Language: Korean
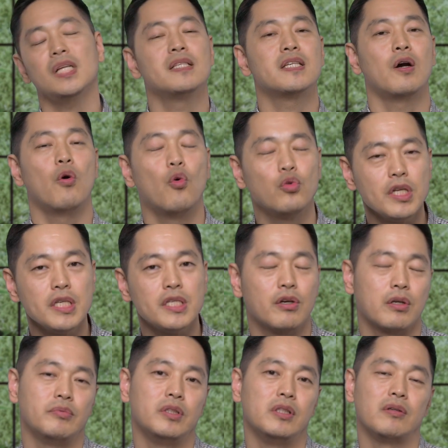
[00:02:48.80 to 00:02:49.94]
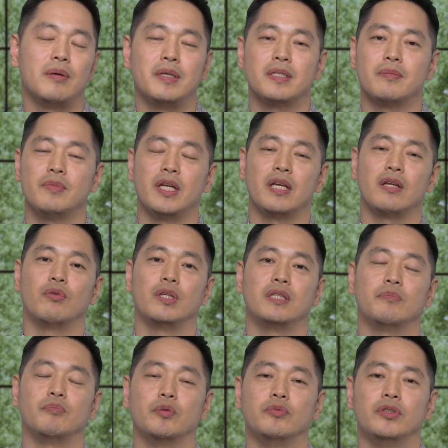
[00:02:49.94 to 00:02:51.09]
자, 오늘 이제 여러분들과 말씀드리길
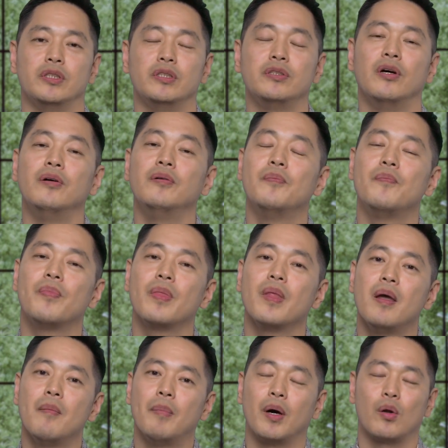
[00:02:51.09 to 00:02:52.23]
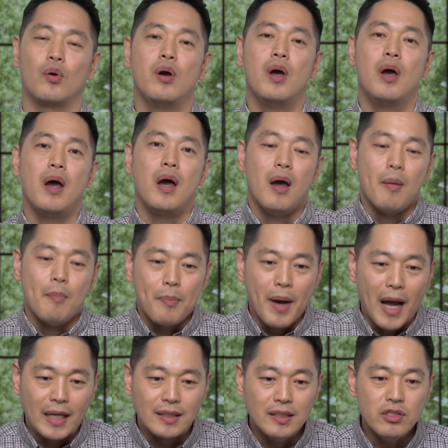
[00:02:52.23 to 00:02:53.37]
원하는 부분들은요, 바로
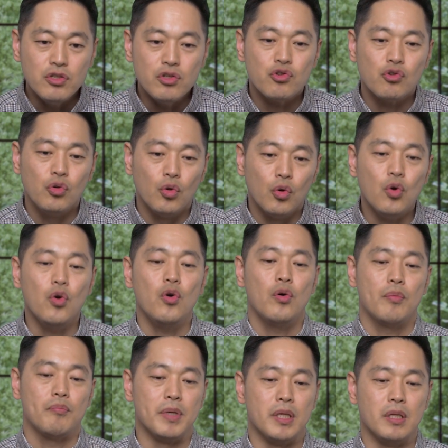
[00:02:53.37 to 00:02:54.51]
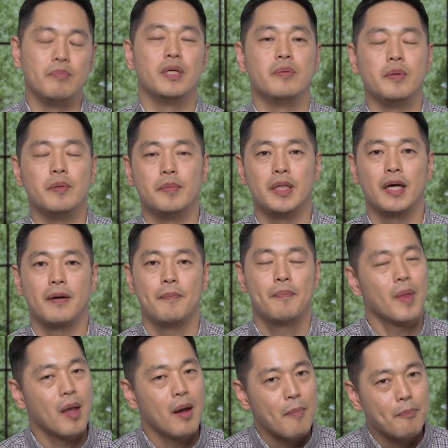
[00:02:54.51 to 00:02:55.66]
받은 줄로 믿는 믿음입니다.
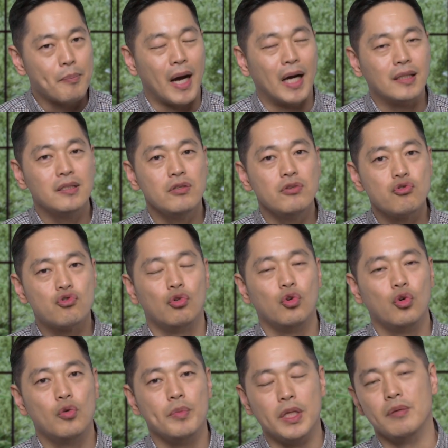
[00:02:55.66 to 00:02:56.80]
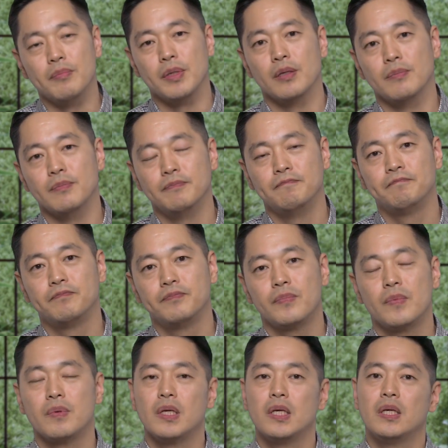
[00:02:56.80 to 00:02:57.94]
받은 줄로 믿는 믿음.
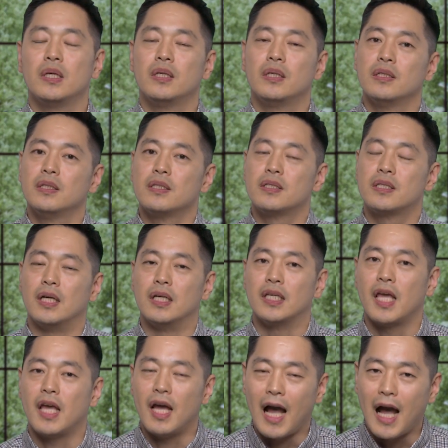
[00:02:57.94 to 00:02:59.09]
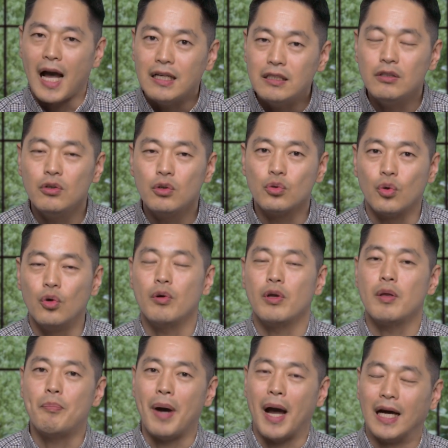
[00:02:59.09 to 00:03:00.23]
자, 이게 한글로도 이
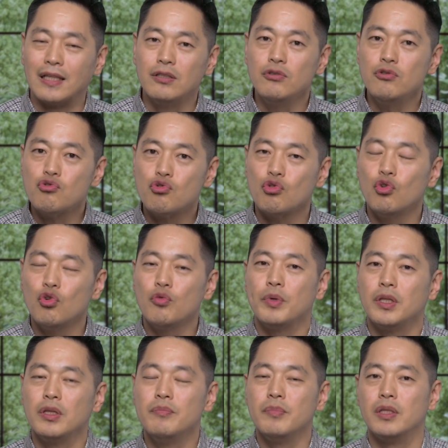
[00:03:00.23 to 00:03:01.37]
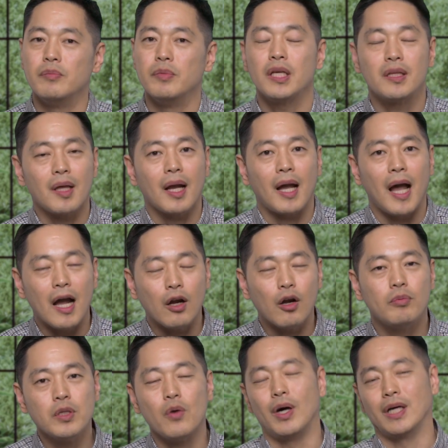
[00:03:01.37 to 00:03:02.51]
받은 줄로 믿는 믿음, 이게 딱
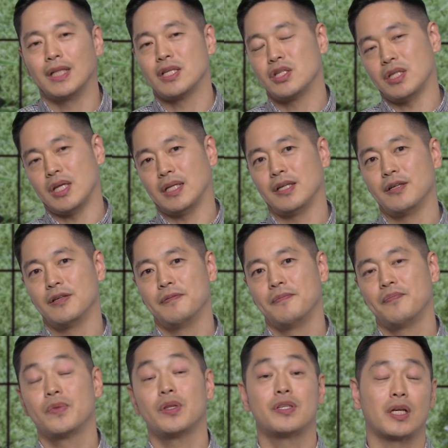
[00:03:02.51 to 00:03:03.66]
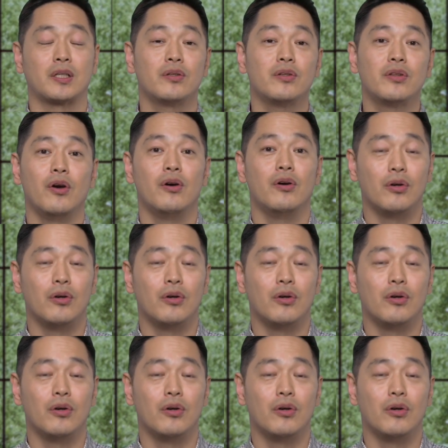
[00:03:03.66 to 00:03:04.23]
한꺼번에 와닿진 않아요. 자, 그런데요,